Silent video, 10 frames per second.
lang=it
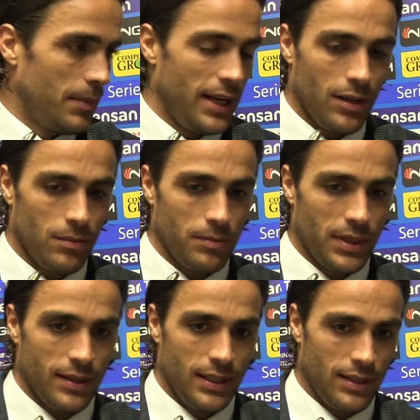bene come
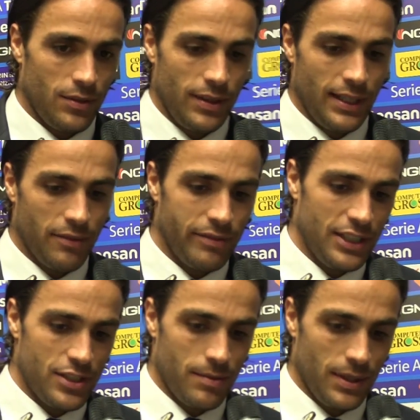partita, non era
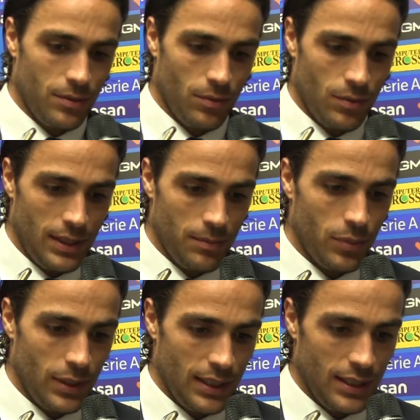facile perché comunque
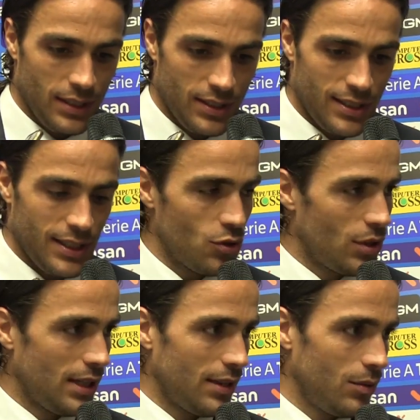l'Empoli si sta
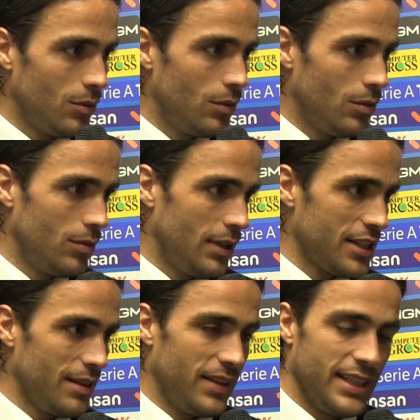giocando la
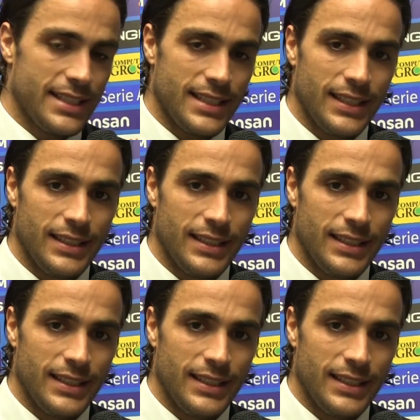salvezza,